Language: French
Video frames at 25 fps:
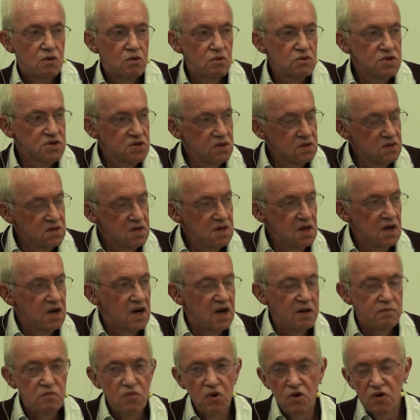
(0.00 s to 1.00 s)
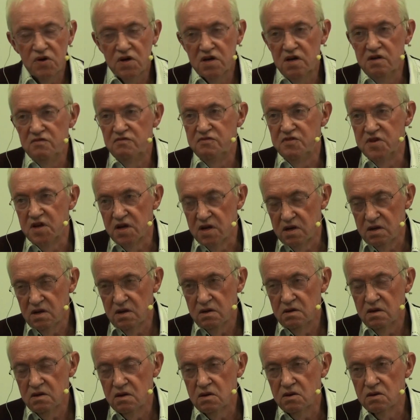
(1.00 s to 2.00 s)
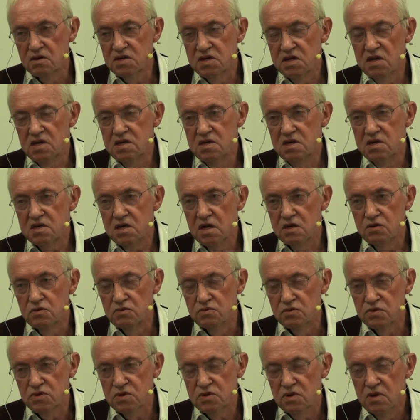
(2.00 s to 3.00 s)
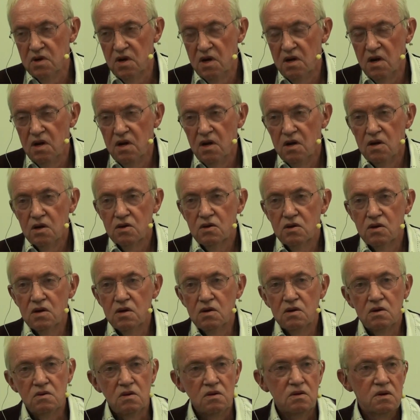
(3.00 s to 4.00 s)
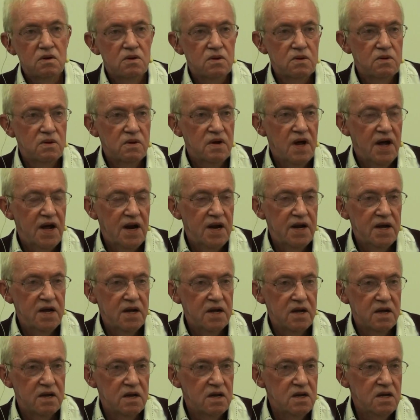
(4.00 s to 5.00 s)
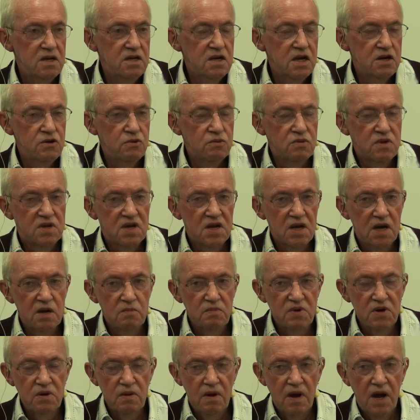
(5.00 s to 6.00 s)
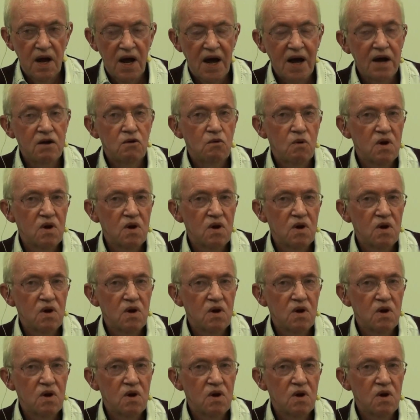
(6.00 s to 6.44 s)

Consentir à la mort qui vient, quand celle-ci s'annonce, quand euh, elle est inéluctable, à